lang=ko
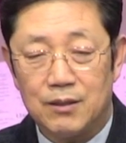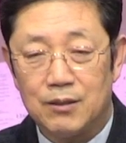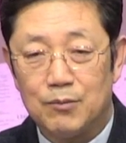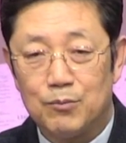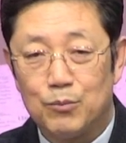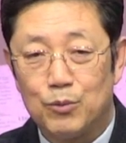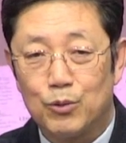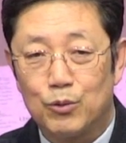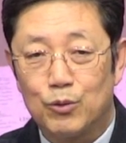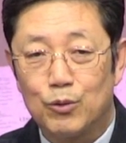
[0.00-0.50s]

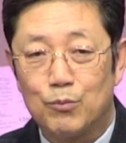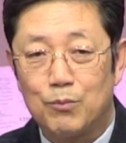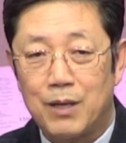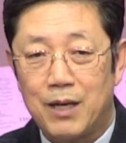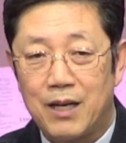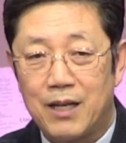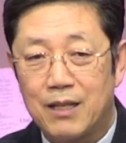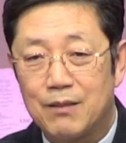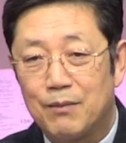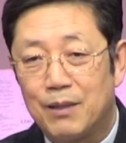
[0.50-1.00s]
뭐 또 막
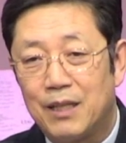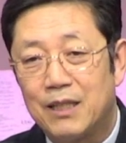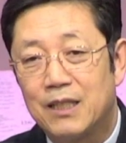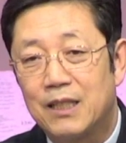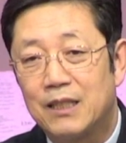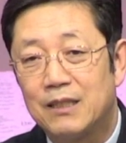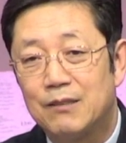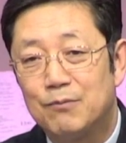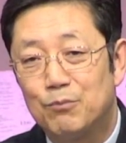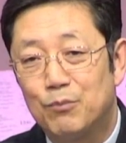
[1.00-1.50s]

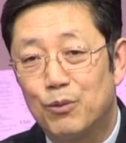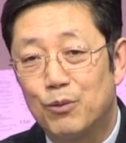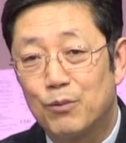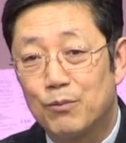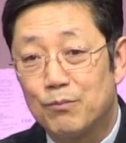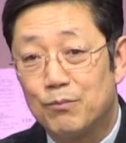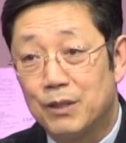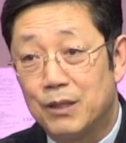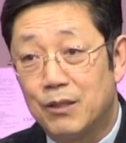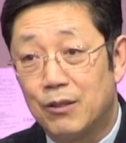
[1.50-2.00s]
하여간 뭐
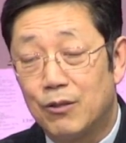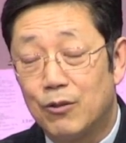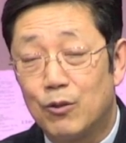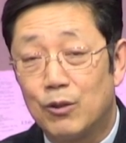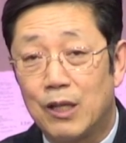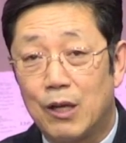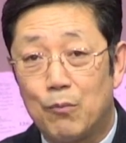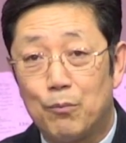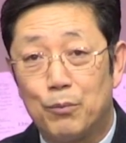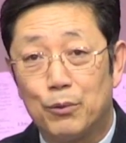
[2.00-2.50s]
그런 거
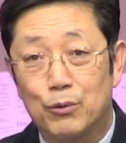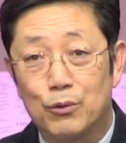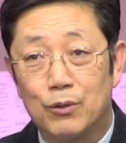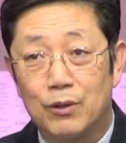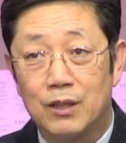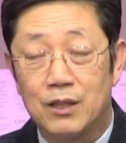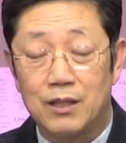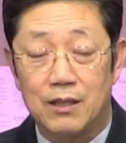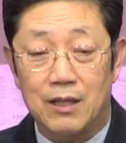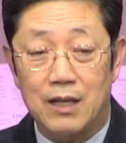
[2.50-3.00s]
나오면 보통
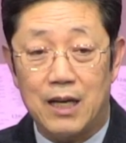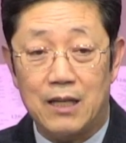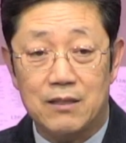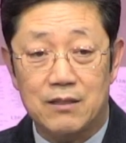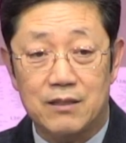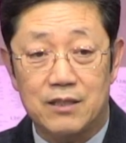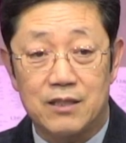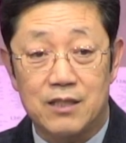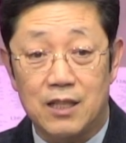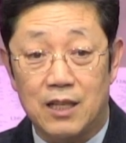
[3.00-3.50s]
이렇게 학
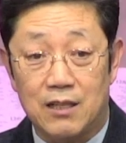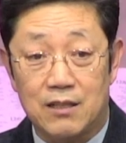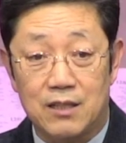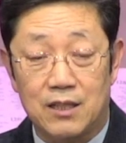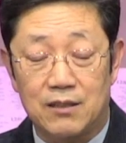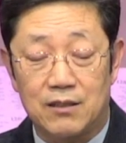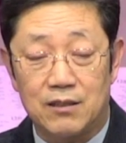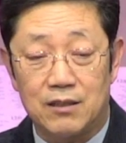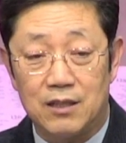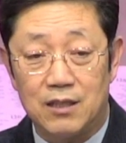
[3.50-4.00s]

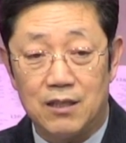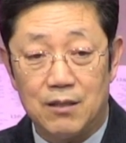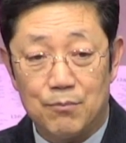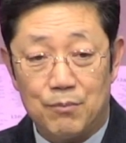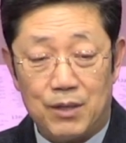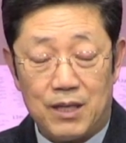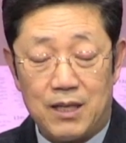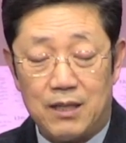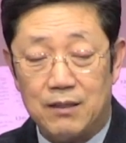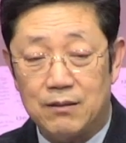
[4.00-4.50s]
지질학자들이
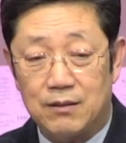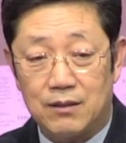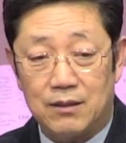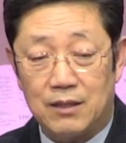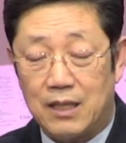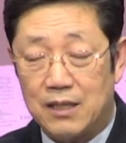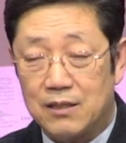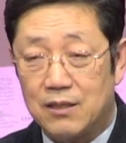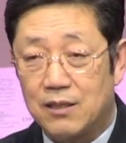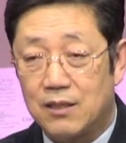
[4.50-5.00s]
막
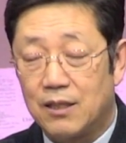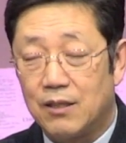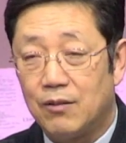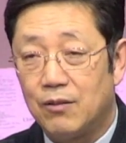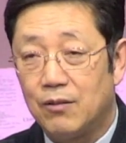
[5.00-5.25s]
나잖아요.